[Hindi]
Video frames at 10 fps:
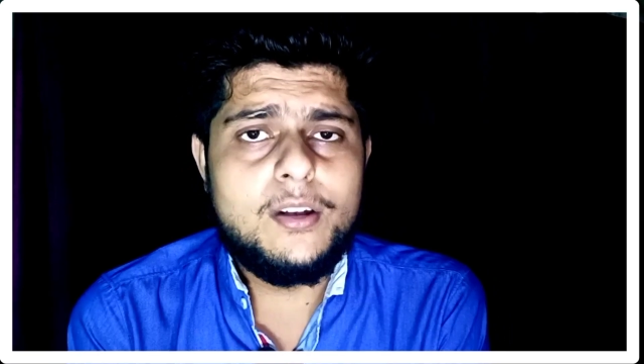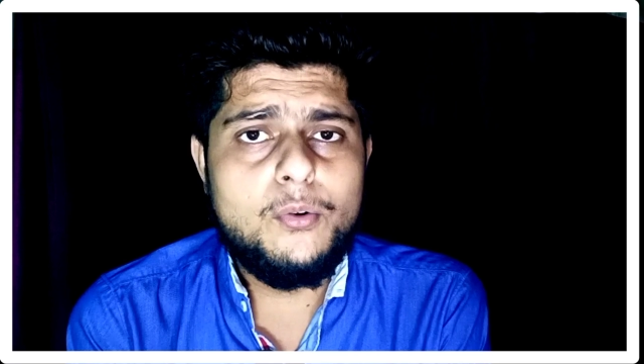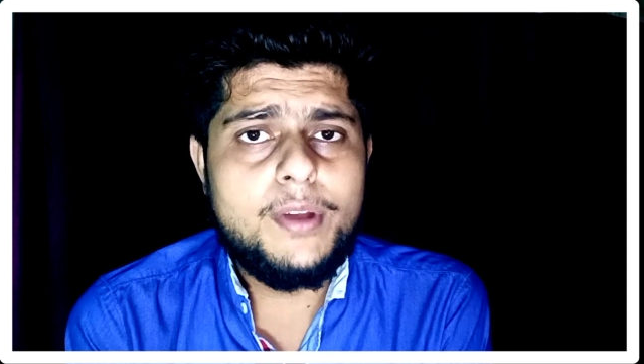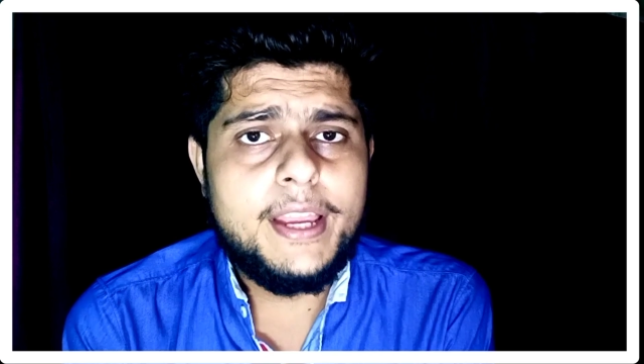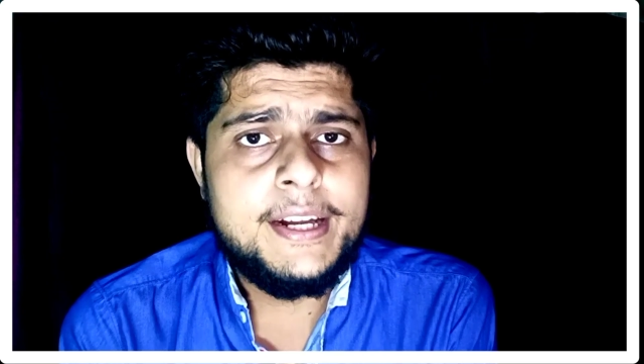का
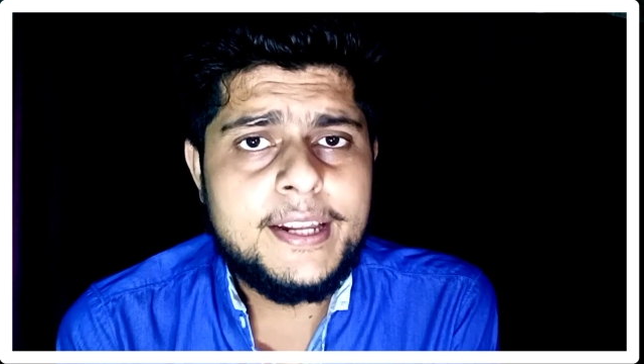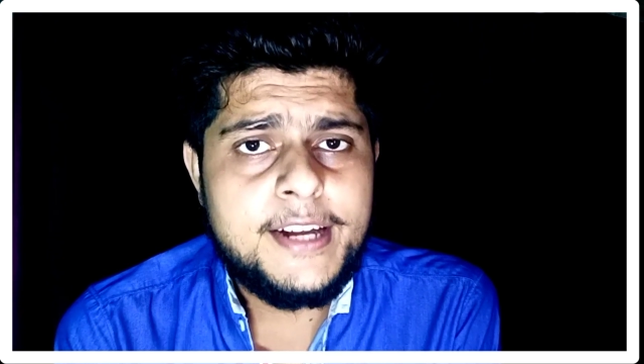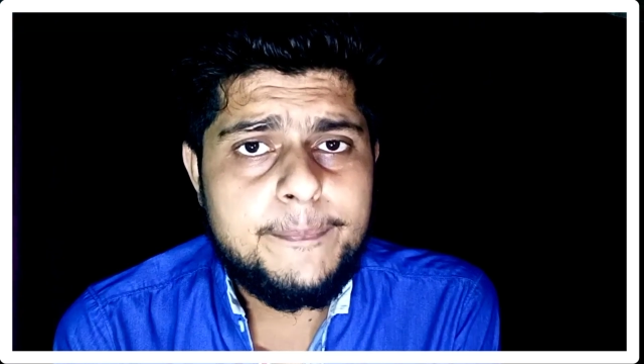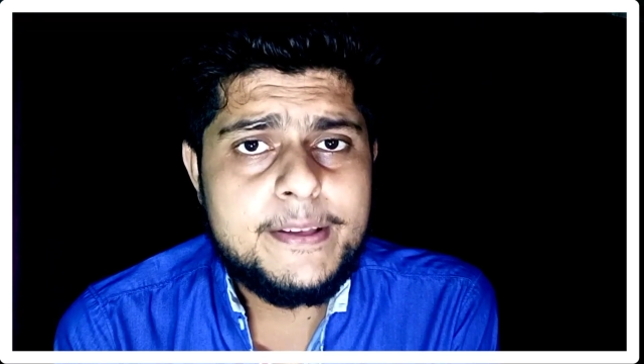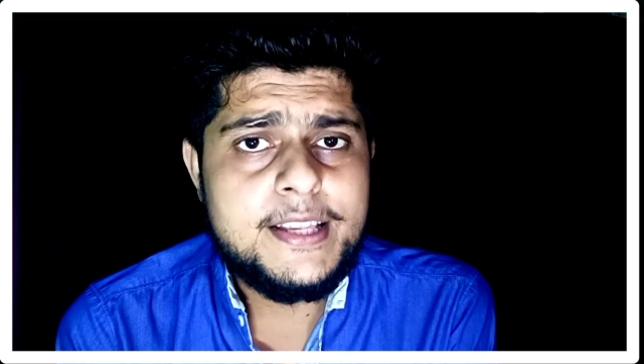लुक
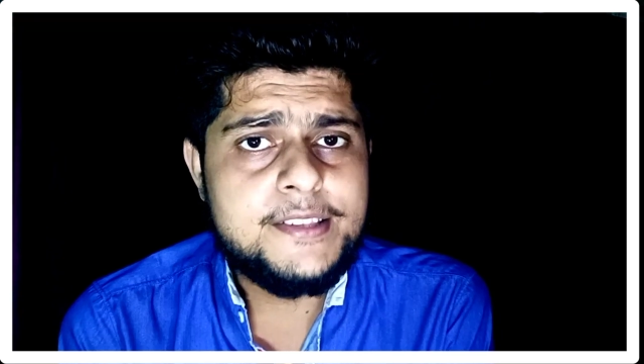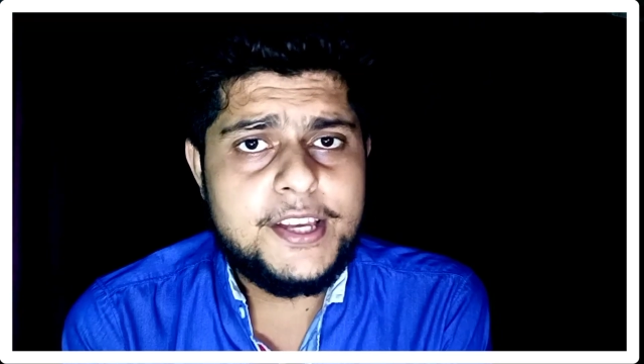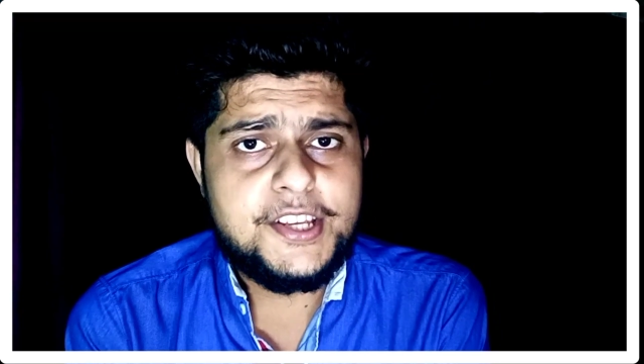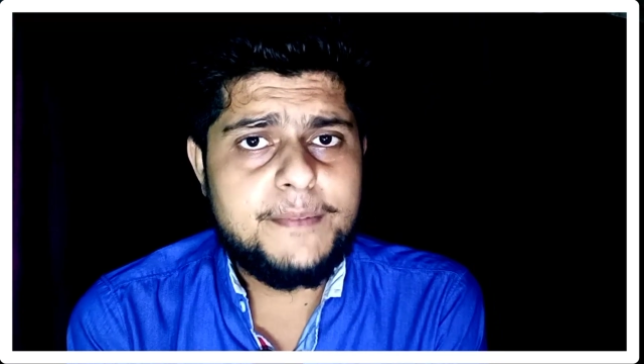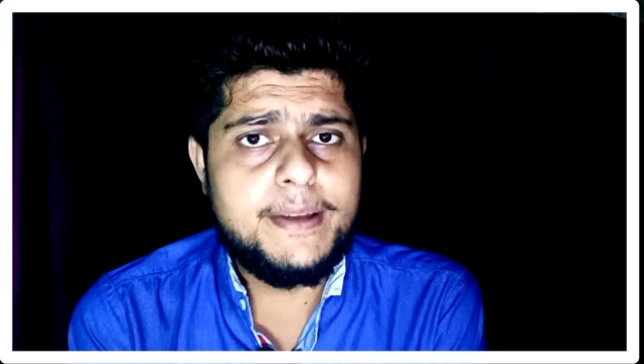इंटरनेट पे
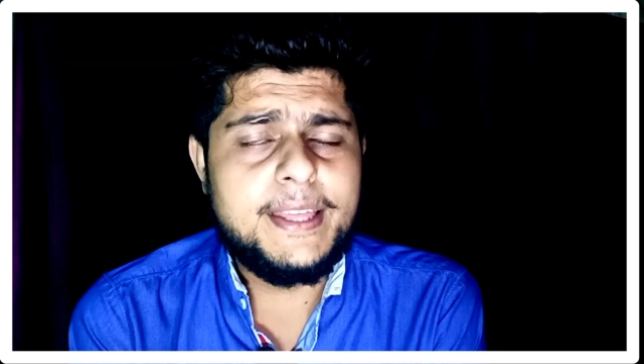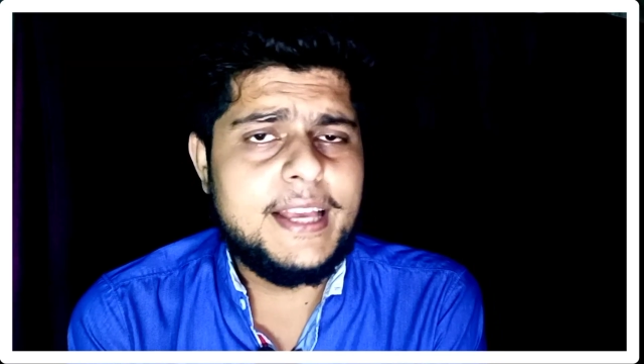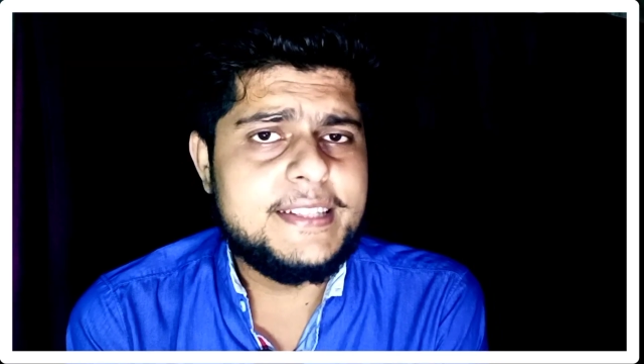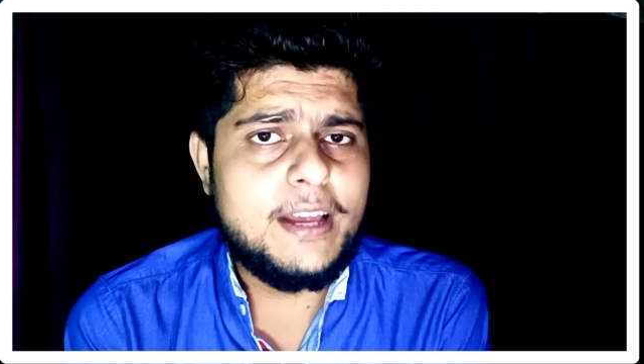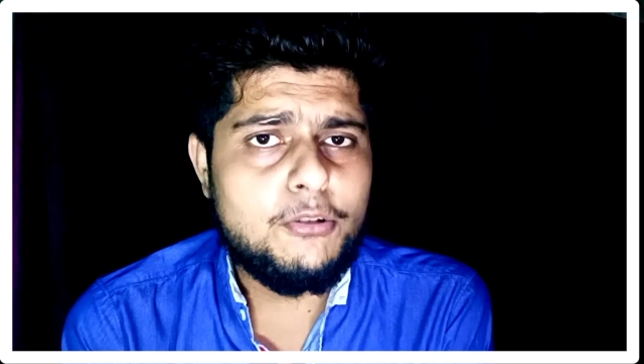सेंसेशन बन
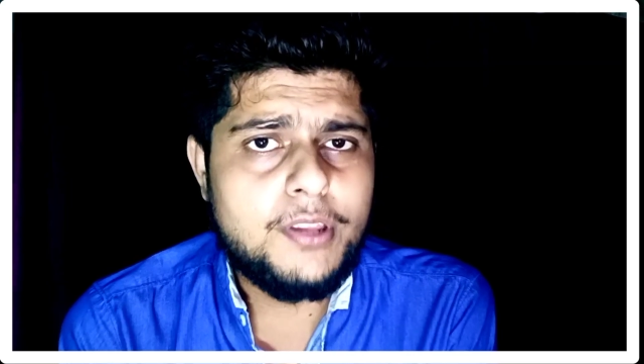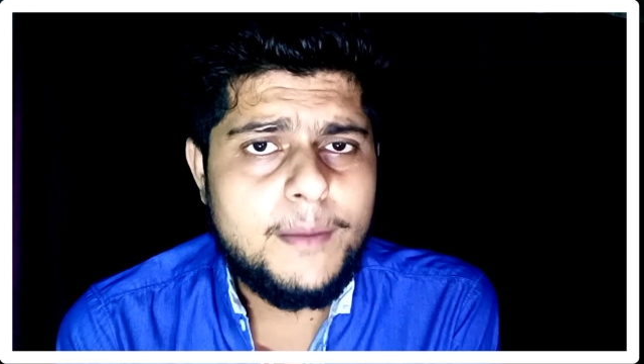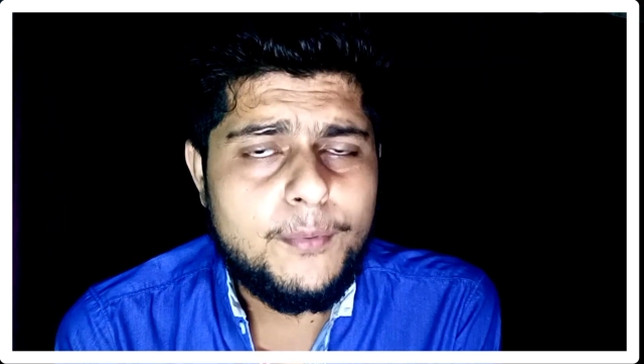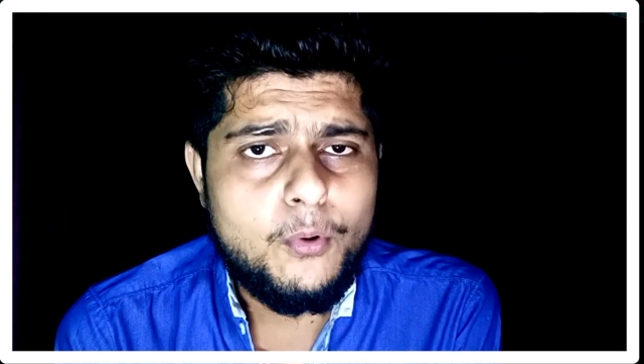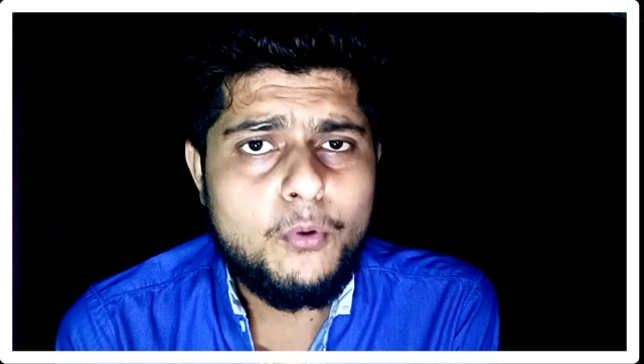गया चारों
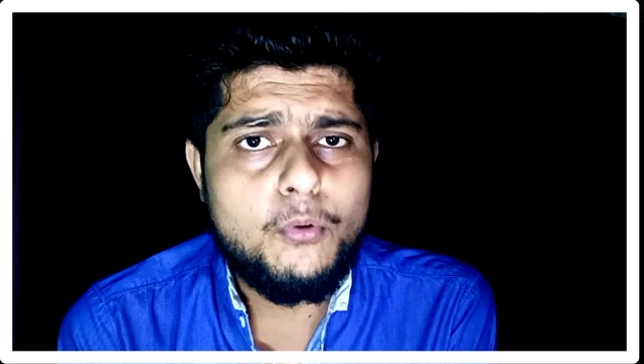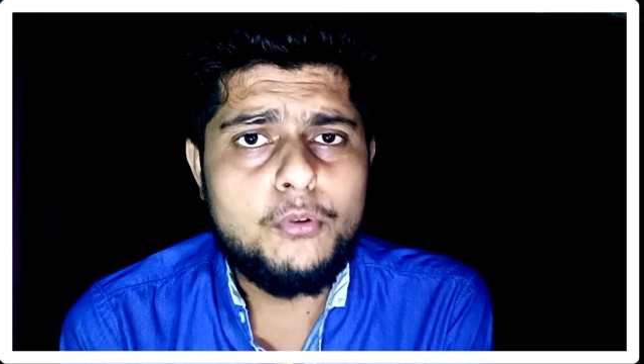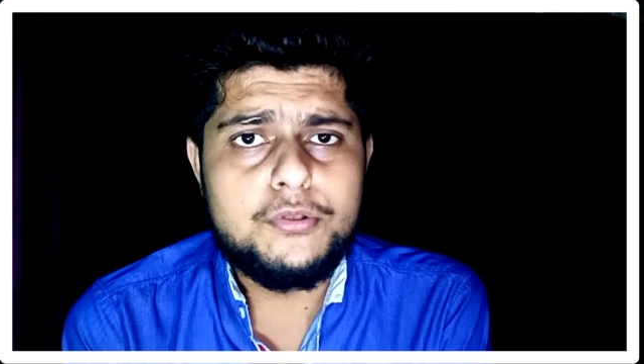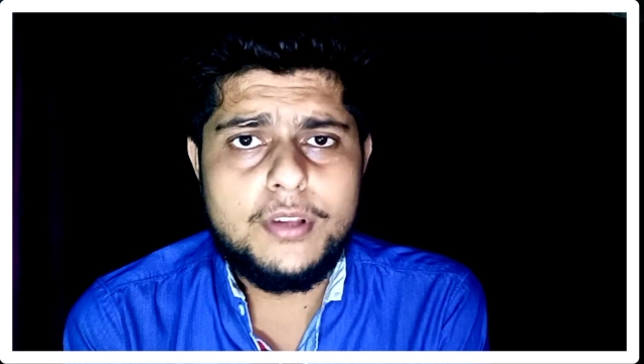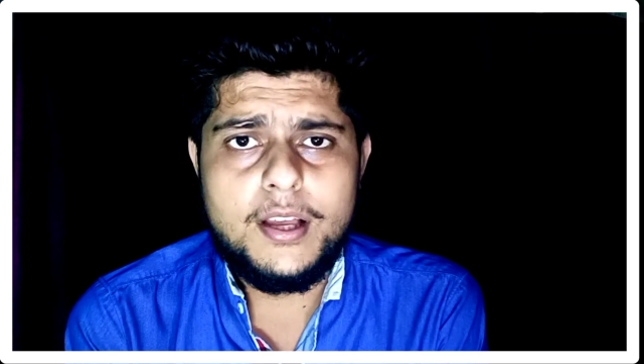तरफ लोग
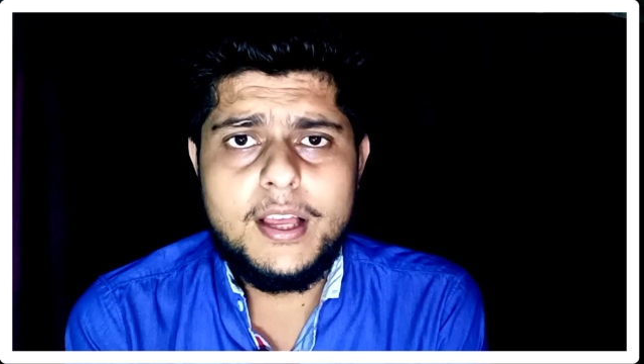उस